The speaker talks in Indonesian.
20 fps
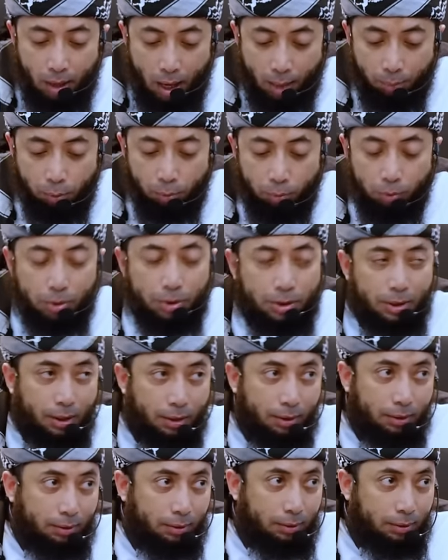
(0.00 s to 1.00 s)
Abu
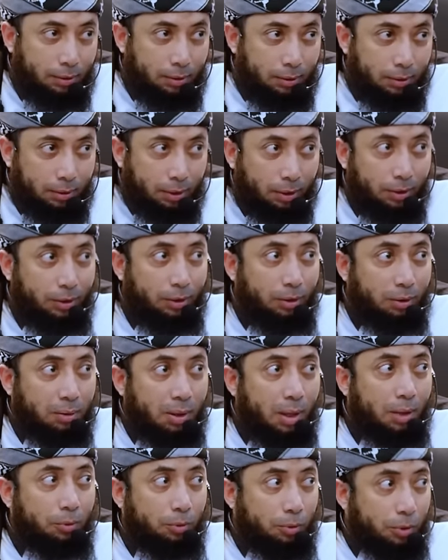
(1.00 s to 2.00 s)
Musa
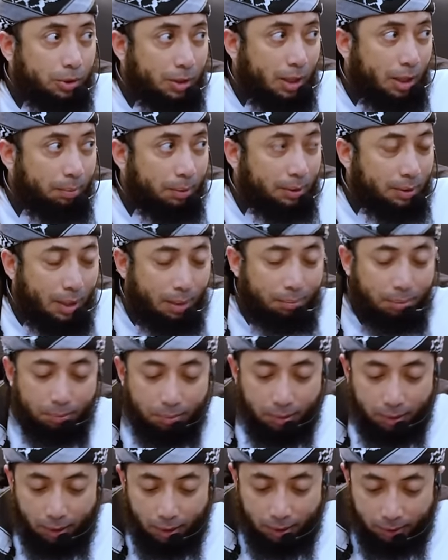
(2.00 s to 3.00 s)
radhiyallahu anhu sahabat Nabi
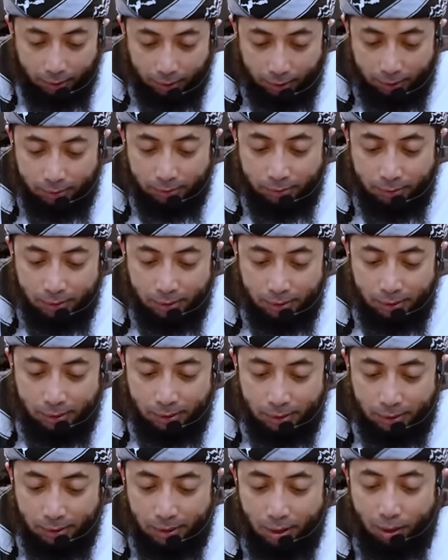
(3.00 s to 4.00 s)
berkata,
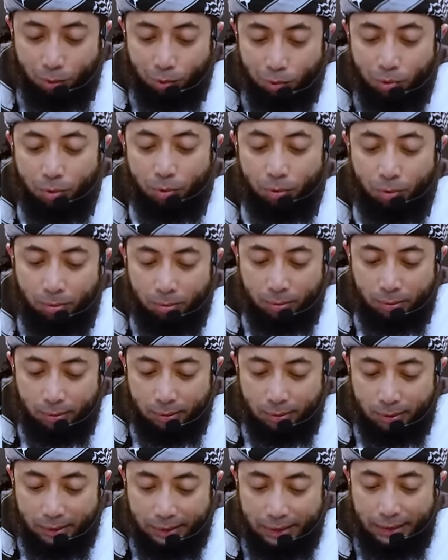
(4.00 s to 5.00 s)
dahulu
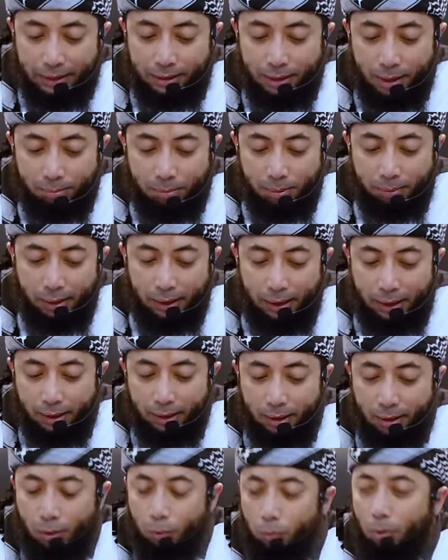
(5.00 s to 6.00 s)
kita
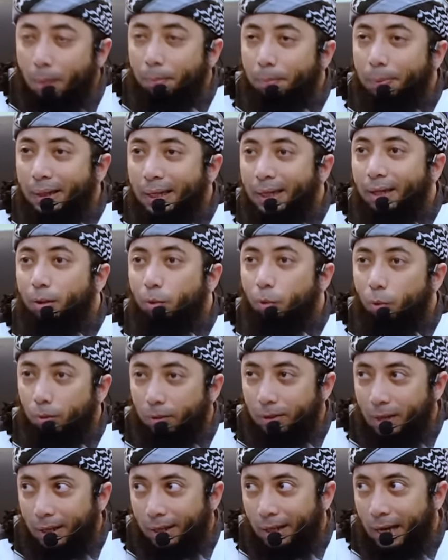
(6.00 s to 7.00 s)
memiliki dua
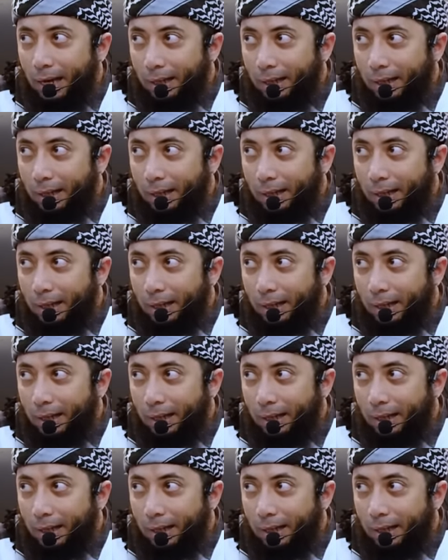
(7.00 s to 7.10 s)
pelindung dari